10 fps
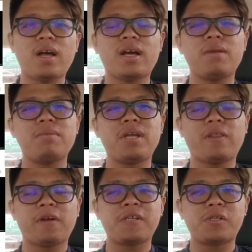akan
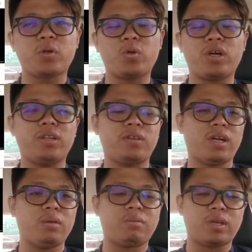menyatakan sokongan
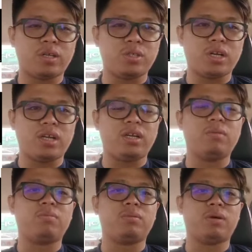terhadap
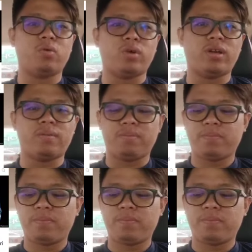kerajaan perpaduan.